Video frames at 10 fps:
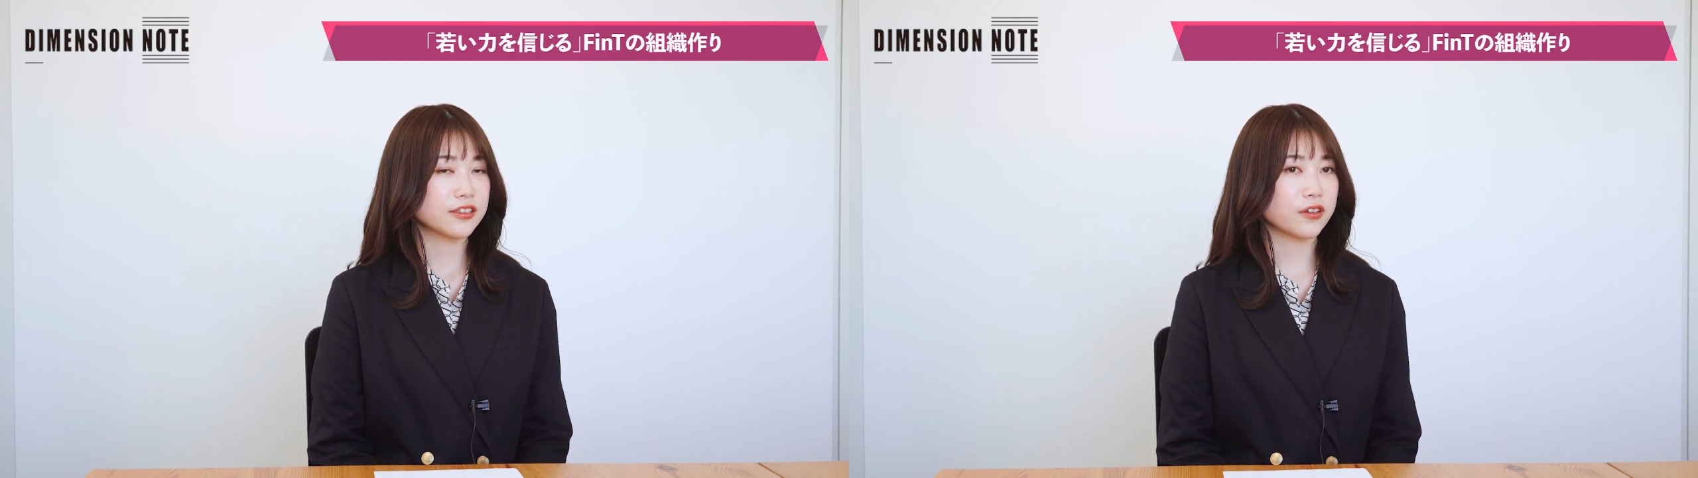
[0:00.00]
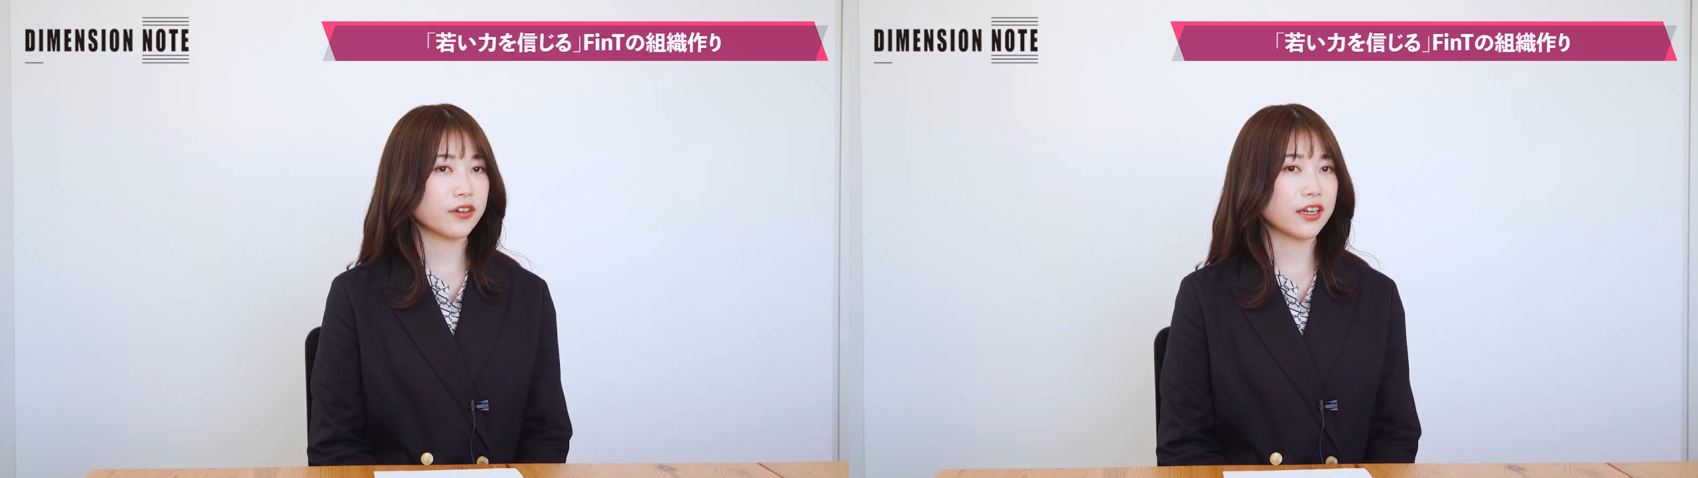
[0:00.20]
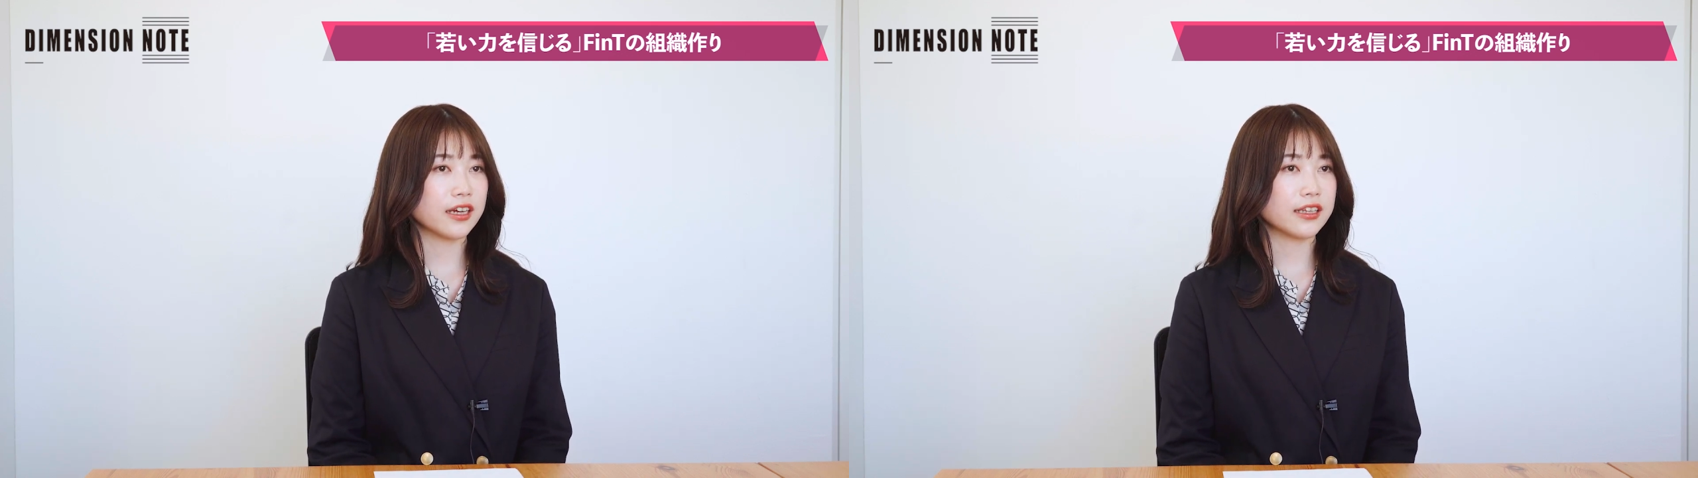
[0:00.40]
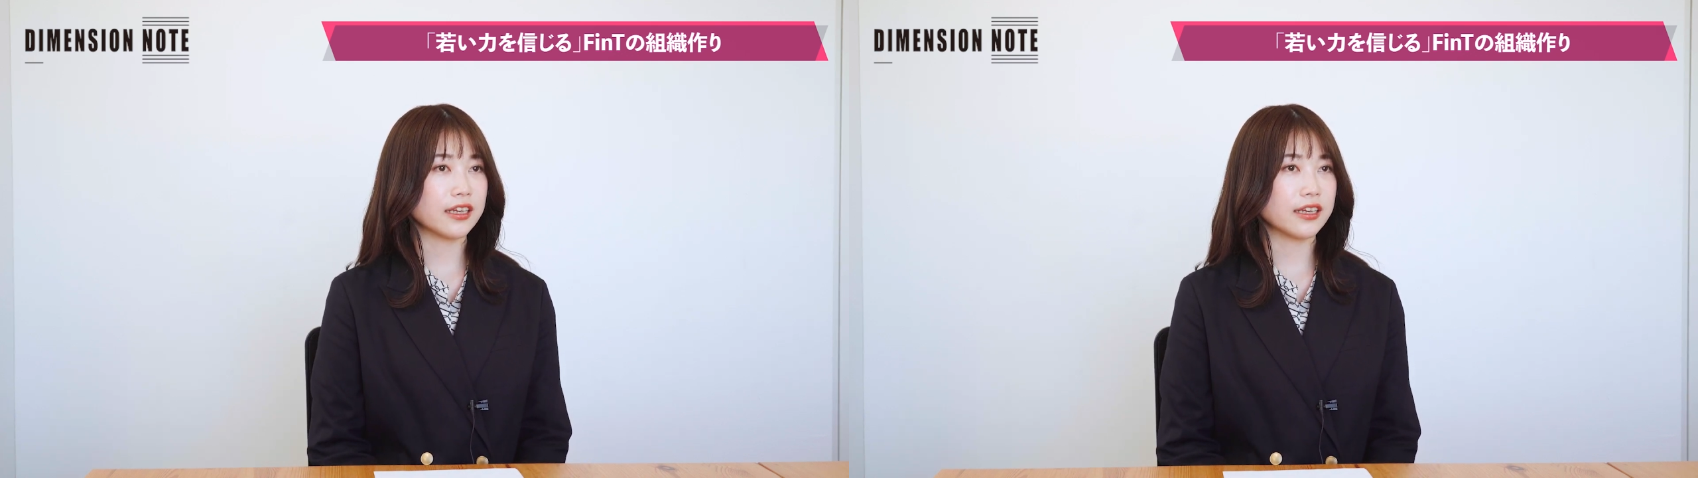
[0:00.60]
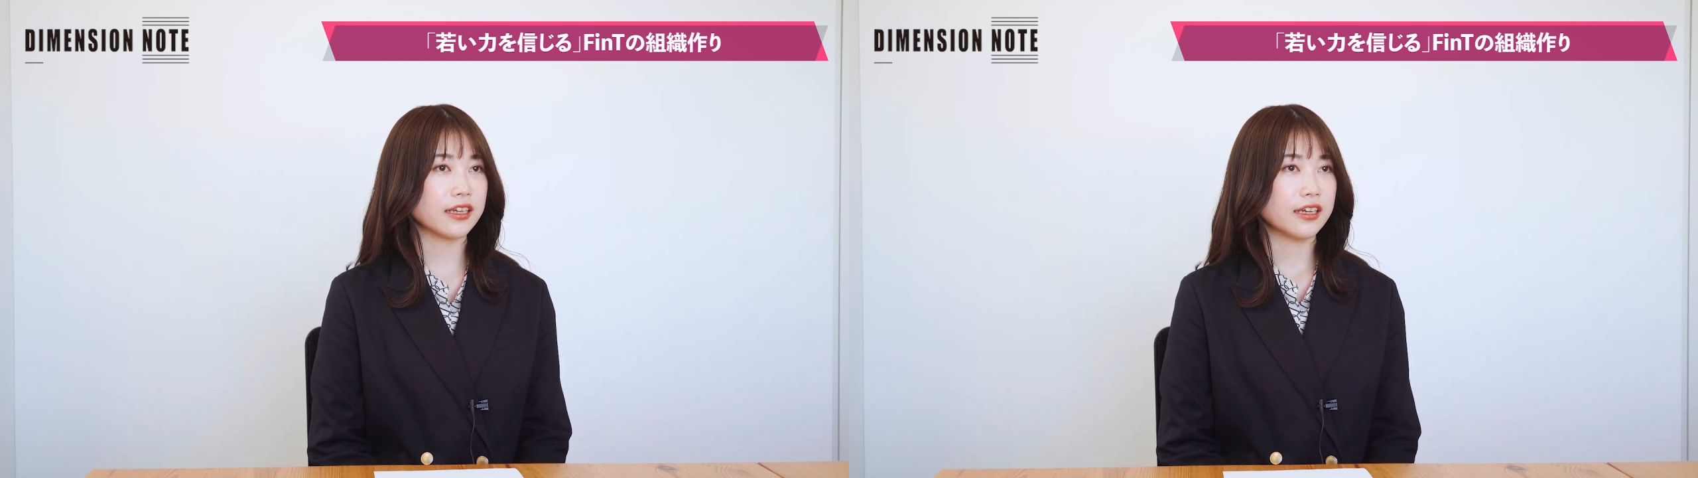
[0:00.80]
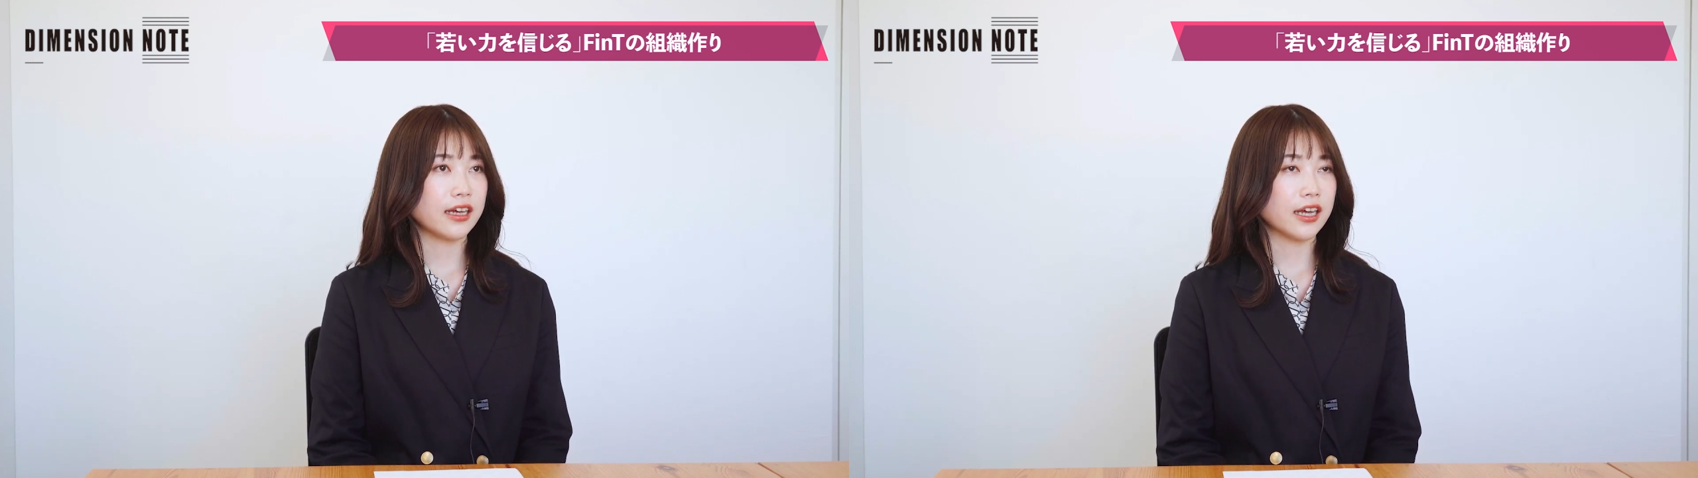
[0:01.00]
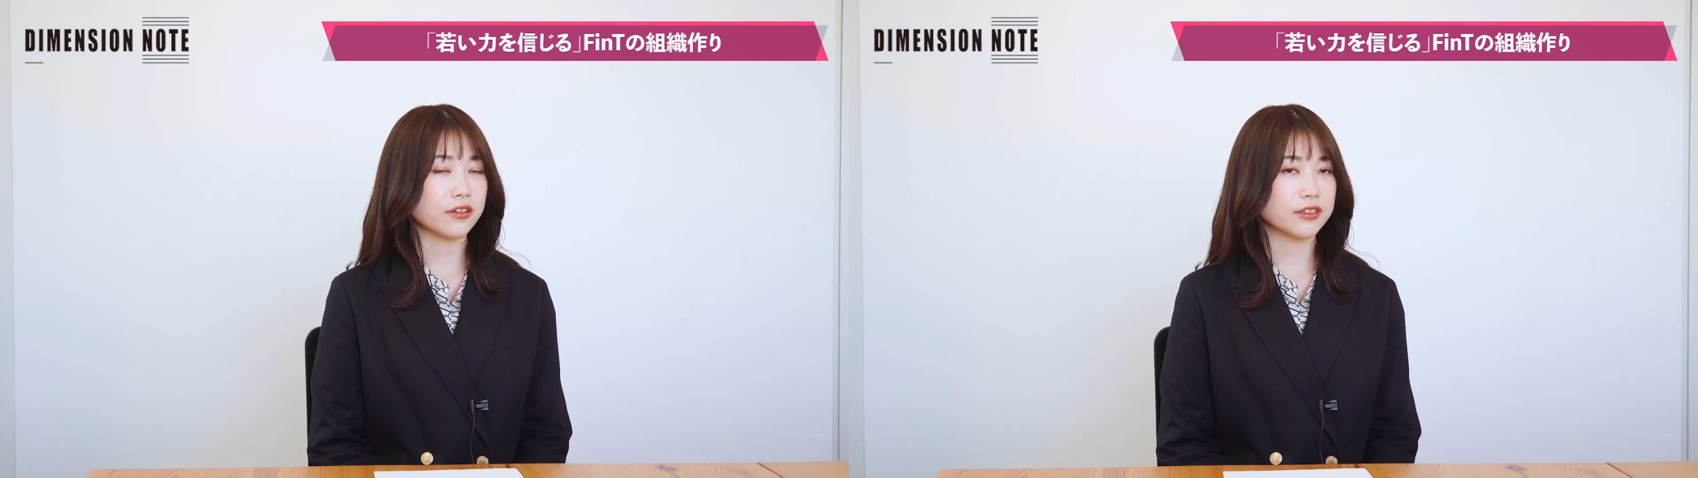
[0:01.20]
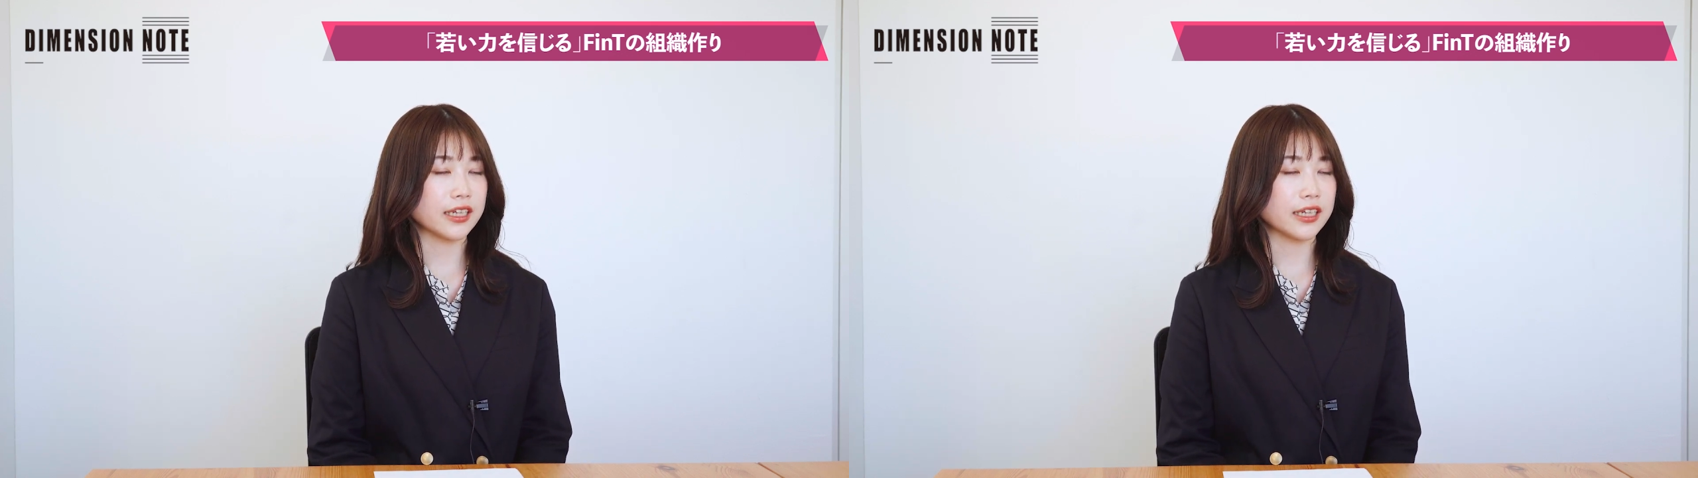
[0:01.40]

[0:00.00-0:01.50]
その中であの